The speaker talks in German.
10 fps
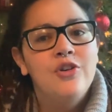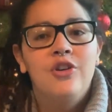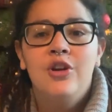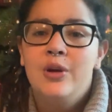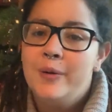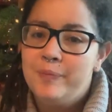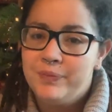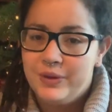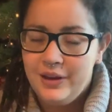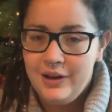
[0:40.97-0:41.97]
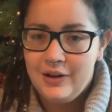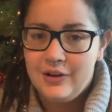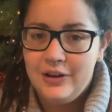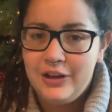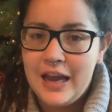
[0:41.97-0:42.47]
Und
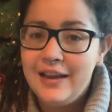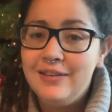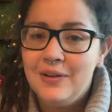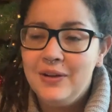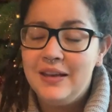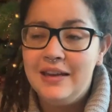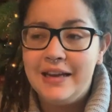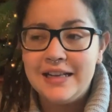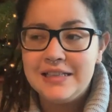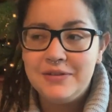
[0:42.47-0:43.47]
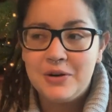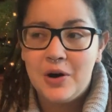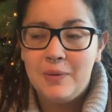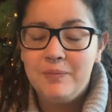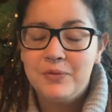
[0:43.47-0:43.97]
genau, ich heiße euch hier herzlich
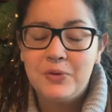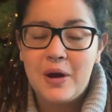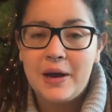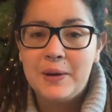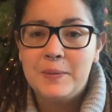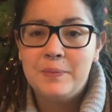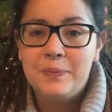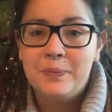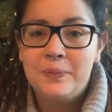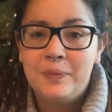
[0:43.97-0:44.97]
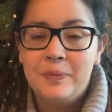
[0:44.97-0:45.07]
willkommen zu einem